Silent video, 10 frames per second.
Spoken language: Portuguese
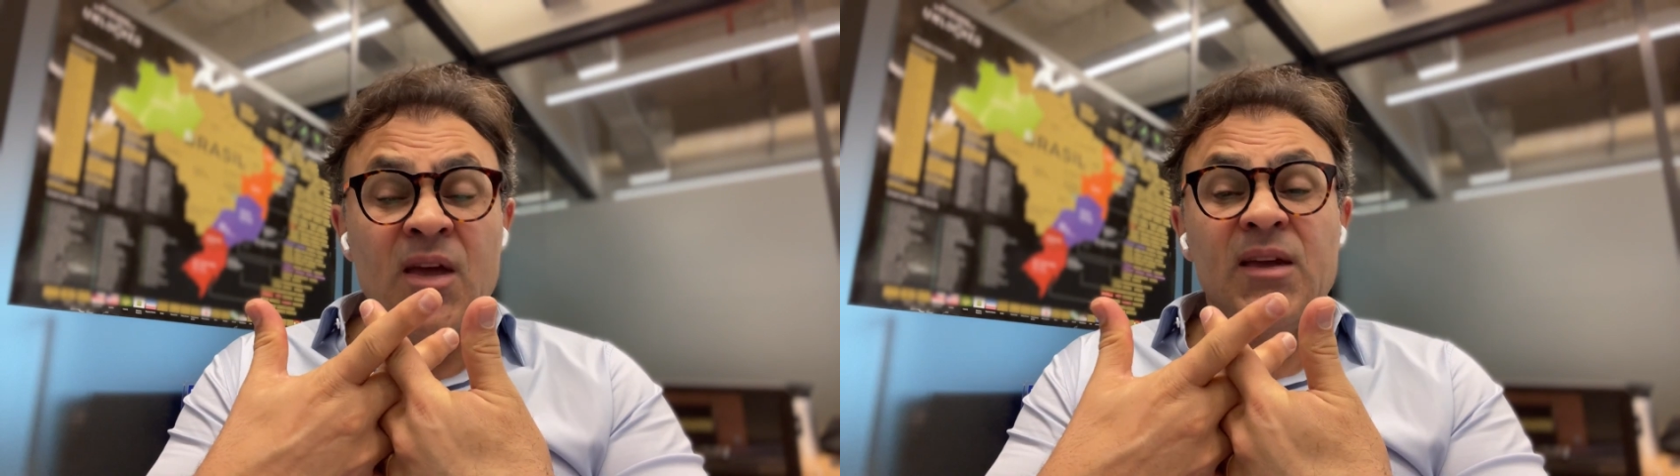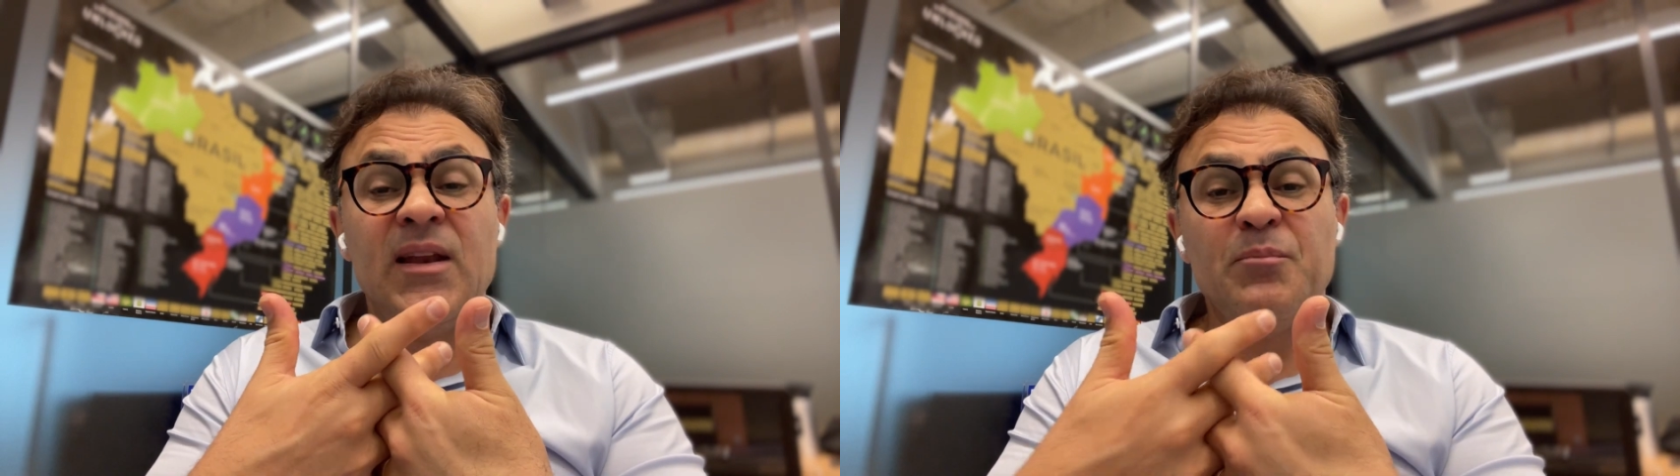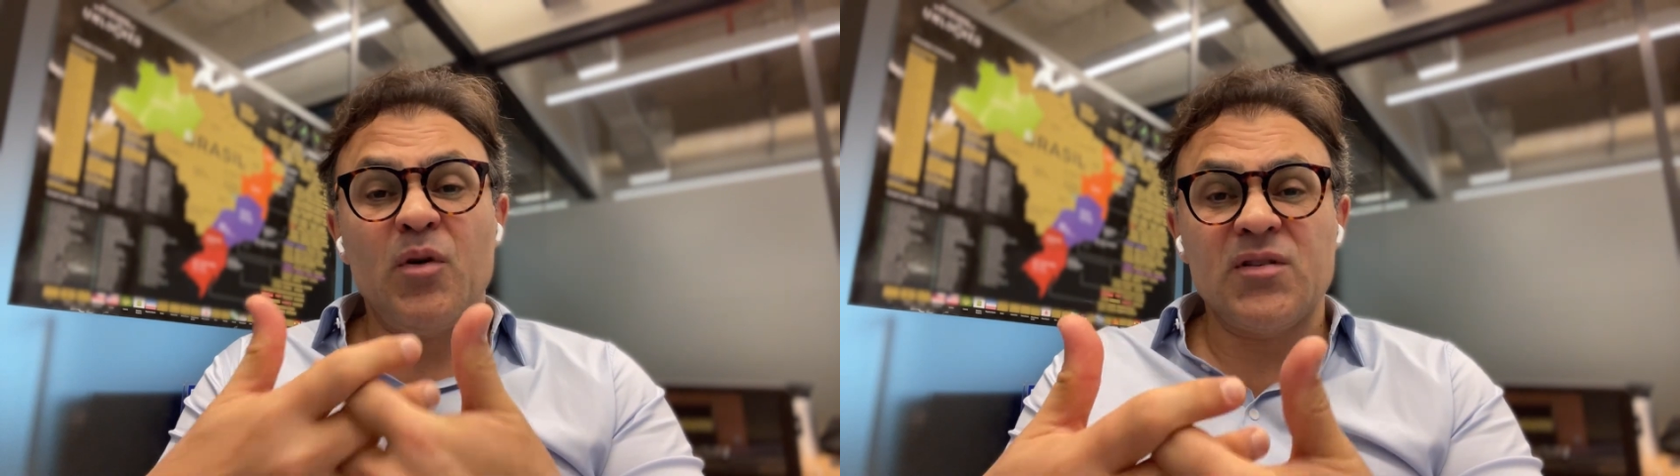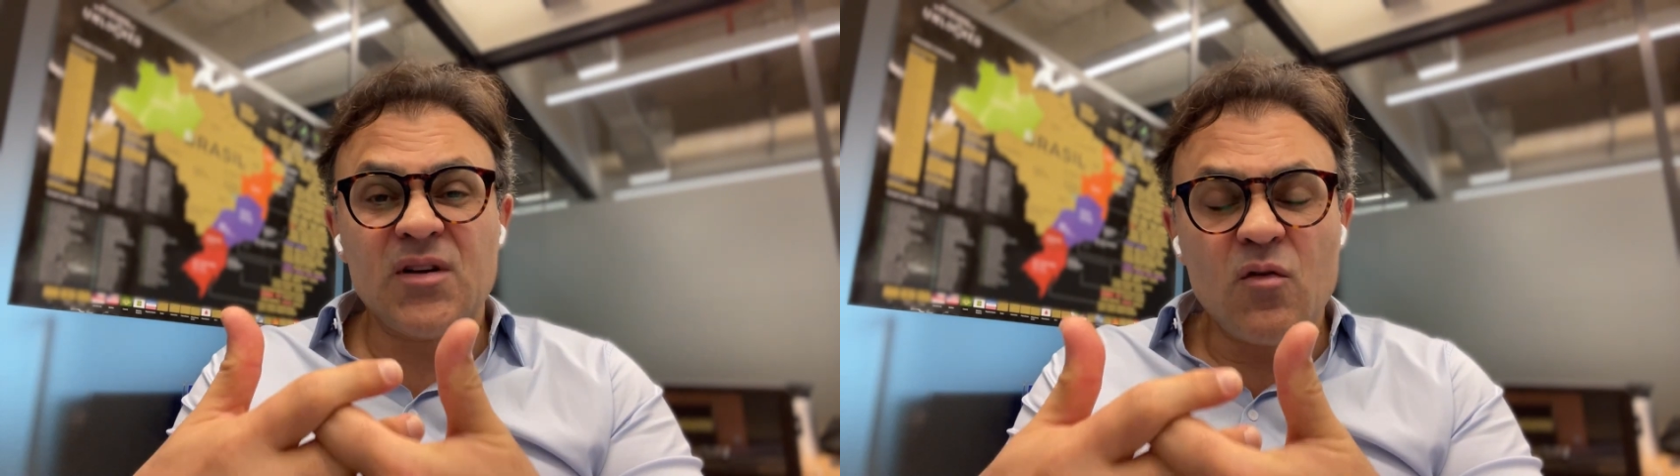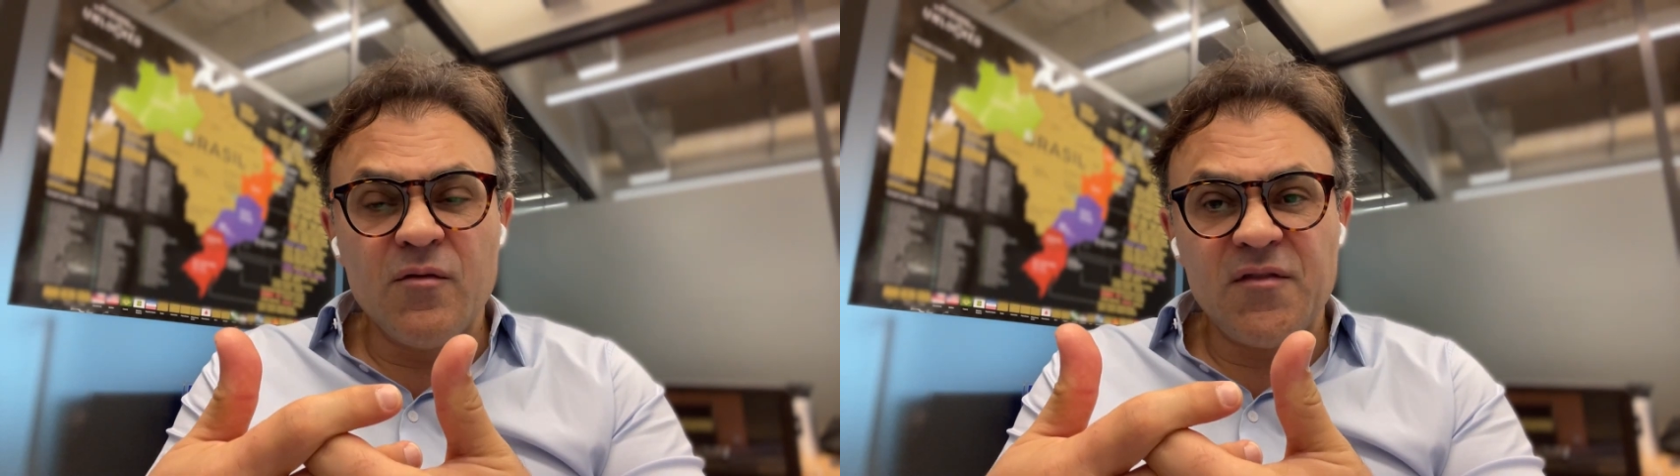que ele possa
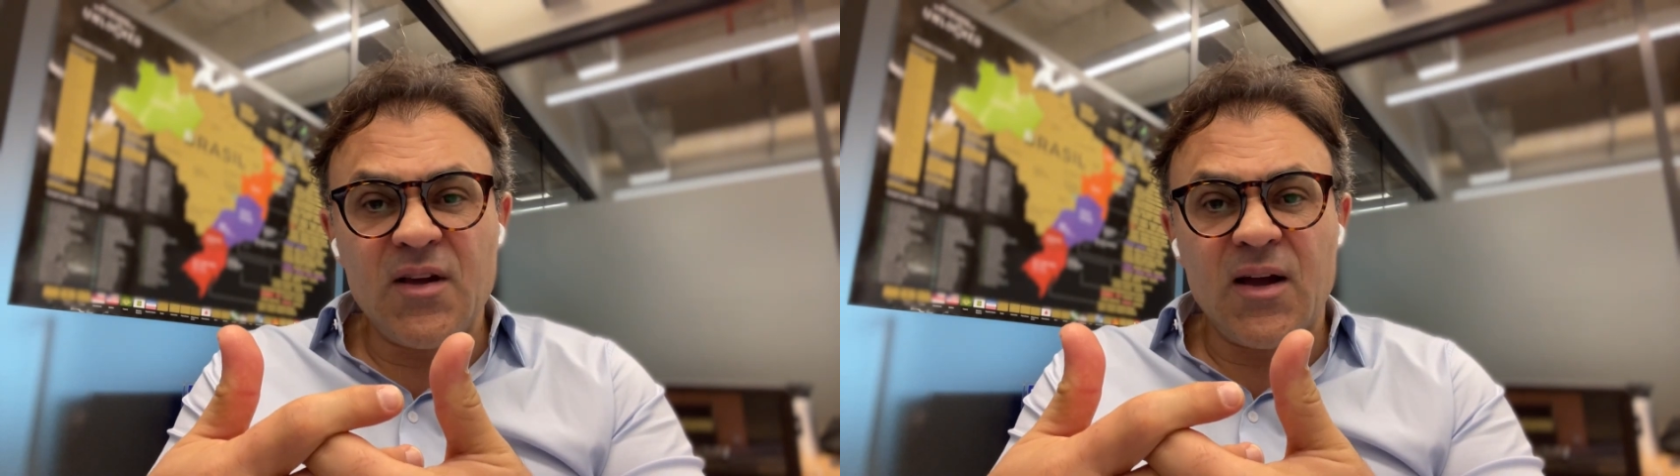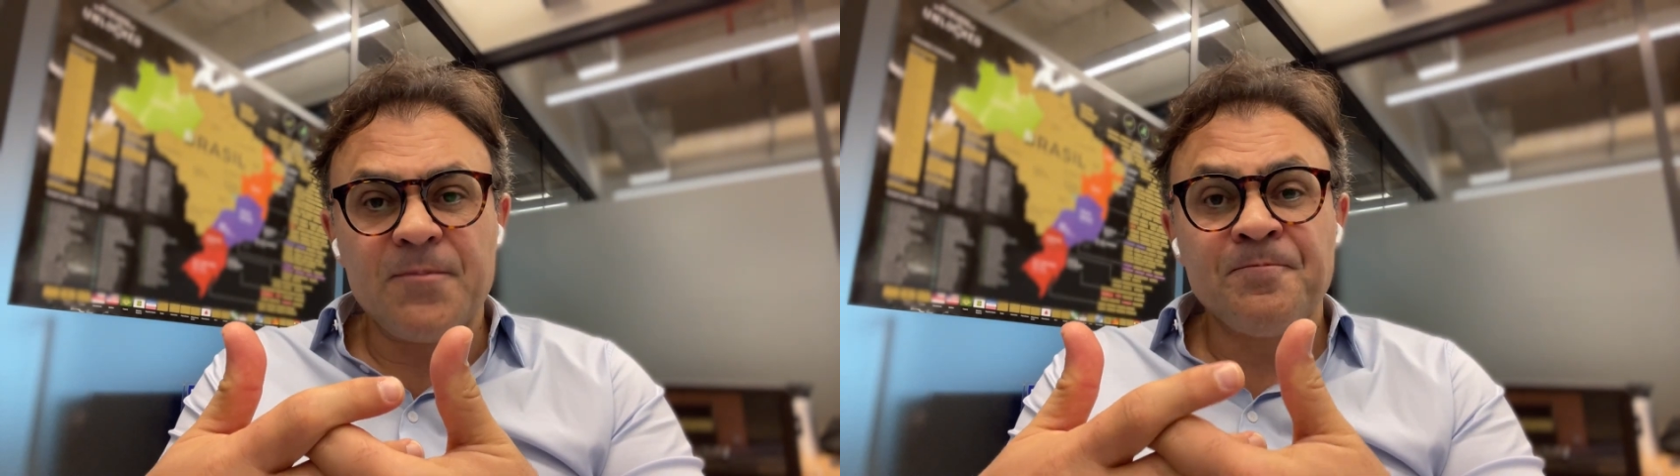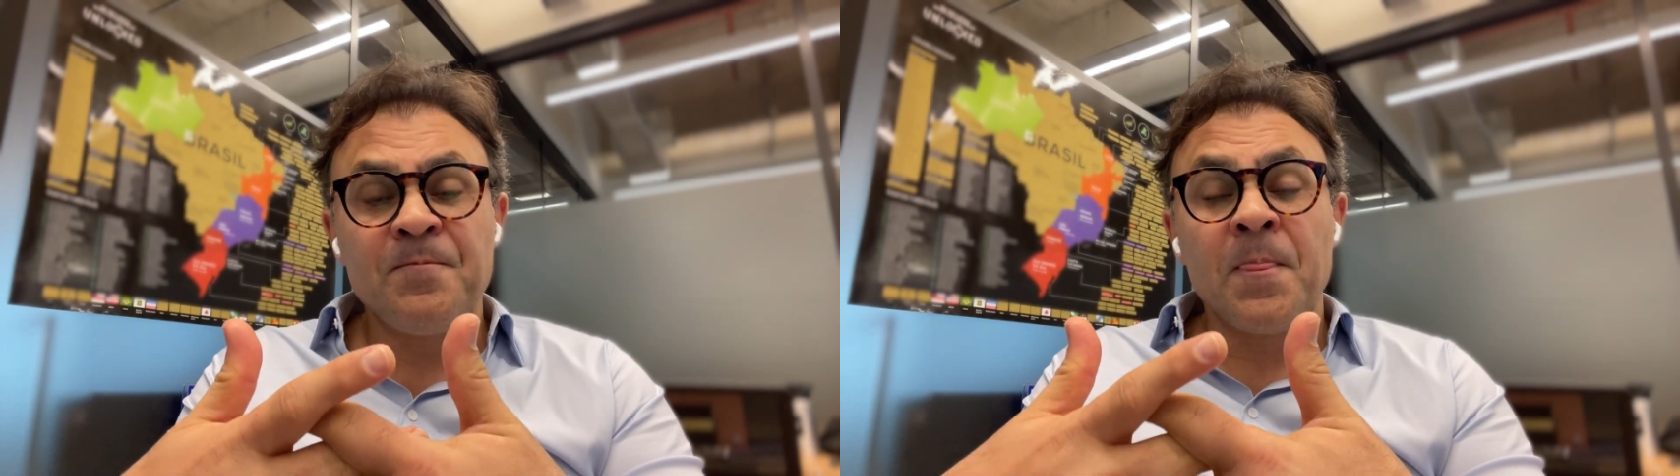confiar.